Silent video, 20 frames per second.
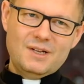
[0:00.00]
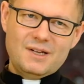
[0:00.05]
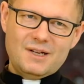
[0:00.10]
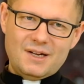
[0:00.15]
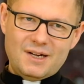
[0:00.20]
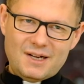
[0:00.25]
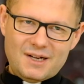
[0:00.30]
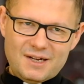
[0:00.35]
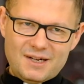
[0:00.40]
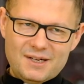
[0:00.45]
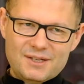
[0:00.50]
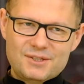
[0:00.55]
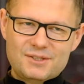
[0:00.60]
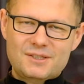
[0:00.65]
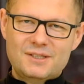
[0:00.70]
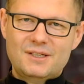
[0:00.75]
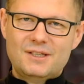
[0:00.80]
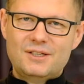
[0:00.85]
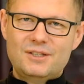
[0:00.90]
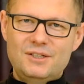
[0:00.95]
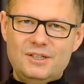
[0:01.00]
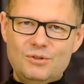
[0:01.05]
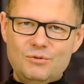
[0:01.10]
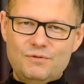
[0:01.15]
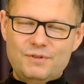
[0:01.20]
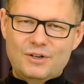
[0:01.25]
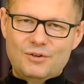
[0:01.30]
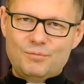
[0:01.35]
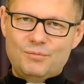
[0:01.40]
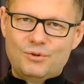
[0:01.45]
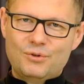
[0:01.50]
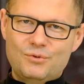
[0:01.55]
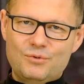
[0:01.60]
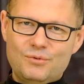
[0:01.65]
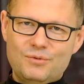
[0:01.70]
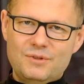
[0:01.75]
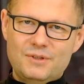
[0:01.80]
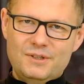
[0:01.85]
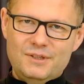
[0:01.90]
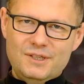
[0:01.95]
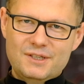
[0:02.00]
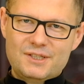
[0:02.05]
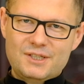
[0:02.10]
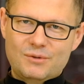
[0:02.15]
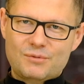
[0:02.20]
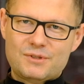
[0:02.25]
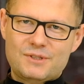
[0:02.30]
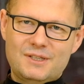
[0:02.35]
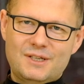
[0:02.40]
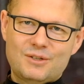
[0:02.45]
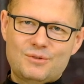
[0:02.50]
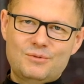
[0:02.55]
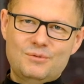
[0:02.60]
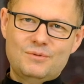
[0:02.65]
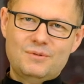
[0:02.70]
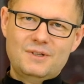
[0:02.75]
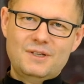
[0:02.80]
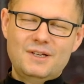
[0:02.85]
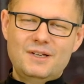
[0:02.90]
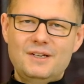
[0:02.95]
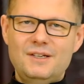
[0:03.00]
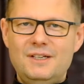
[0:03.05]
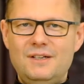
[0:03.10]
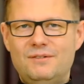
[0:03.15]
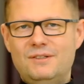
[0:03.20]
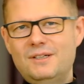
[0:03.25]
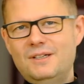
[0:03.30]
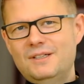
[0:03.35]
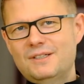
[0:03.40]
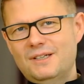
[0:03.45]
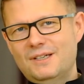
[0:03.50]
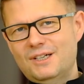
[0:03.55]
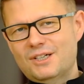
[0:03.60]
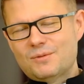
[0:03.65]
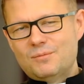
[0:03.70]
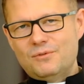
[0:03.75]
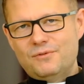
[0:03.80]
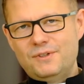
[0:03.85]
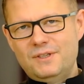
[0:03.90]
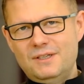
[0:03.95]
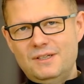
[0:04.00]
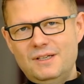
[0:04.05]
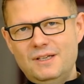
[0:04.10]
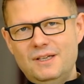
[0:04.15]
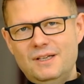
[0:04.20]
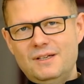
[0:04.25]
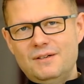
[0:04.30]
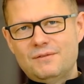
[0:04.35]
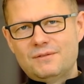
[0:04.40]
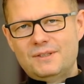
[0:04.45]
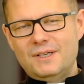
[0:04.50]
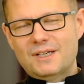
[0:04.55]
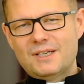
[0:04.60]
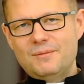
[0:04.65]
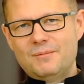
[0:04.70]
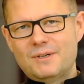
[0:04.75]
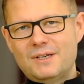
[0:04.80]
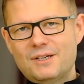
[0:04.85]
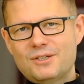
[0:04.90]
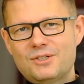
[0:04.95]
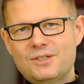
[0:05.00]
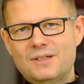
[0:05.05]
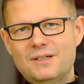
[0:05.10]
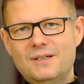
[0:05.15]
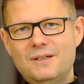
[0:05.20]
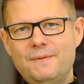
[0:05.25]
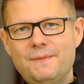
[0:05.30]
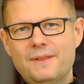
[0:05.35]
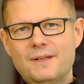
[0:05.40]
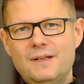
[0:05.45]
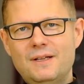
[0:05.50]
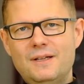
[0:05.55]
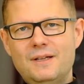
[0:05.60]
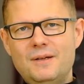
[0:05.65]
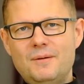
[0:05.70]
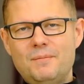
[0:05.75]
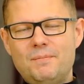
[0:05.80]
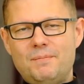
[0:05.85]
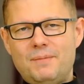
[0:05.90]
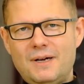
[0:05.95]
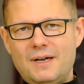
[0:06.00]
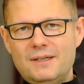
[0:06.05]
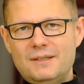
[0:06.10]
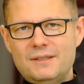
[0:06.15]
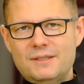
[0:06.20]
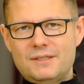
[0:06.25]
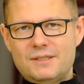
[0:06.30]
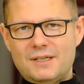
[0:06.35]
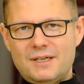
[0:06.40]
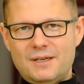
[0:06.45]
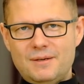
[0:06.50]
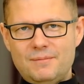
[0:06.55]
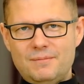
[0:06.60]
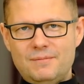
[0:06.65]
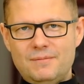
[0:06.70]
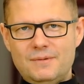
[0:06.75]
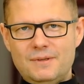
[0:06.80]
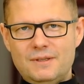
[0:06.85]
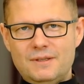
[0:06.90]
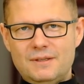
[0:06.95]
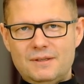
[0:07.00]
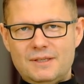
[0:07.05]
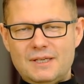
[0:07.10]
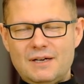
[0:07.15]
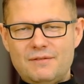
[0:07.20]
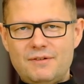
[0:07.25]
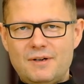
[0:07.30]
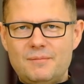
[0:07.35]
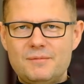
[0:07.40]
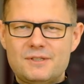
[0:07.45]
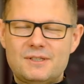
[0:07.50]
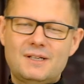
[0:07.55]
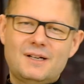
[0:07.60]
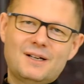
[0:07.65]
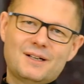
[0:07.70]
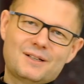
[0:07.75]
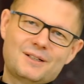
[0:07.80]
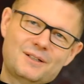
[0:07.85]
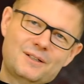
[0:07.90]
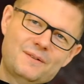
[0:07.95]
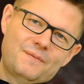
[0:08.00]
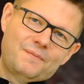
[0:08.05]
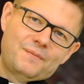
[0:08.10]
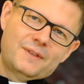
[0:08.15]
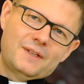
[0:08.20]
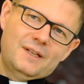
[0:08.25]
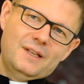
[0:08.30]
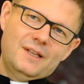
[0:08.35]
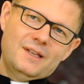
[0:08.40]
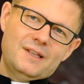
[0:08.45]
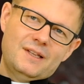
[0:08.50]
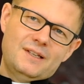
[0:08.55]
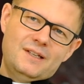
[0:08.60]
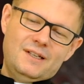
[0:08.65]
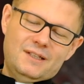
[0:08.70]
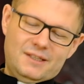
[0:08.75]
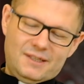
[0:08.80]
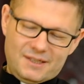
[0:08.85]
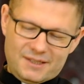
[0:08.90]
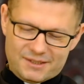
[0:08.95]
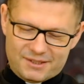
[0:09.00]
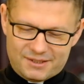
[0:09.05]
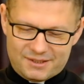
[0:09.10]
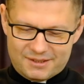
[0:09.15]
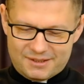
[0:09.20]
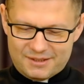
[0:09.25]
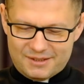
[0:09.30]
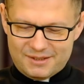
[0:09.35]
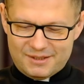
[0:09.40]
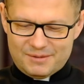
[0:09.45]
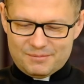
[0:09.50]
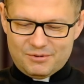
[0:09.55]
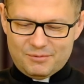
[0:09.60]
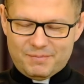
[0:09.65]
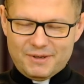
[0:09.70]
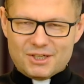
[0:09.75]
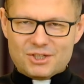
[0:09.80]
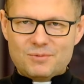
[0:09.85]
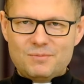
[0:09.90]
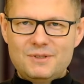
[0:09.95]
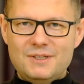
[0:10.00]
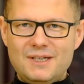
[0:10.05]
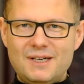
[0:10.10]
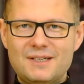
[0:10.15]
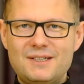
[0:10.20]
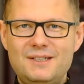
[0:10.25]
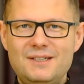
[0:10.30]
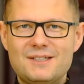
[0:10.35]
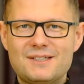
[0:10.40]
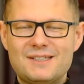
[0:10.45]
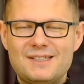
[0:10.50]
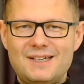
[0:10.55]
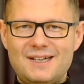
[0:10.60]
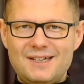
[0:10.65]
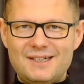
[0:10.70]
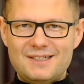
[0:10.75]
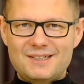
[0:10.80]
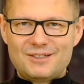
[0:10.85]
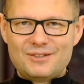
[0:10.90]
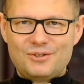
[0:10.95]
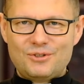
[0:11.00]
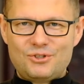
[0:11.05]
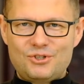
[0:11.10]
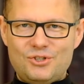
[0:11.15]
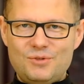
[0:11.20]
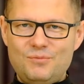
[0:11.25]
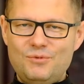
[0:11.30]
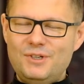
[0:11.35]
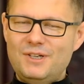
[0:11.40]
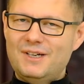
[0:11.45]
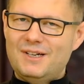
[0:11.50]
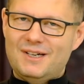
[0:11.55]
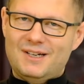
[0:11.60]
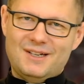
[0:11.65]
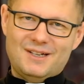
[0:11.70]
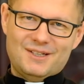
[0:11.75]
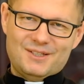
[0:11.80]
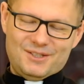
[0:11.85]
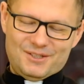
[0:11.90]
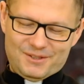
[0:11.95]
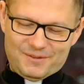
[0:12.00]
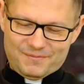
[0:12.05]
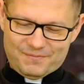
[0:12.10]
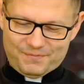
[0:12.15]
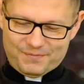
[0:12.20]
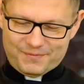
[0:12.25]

Ahaz nie ufał Bogu, nie chciał znaku. I wtedy Izajasz mówi: W takim razie Pan sam da wam znak. I teraz popatrzmy, jaki znak otrzymuje Ahaz.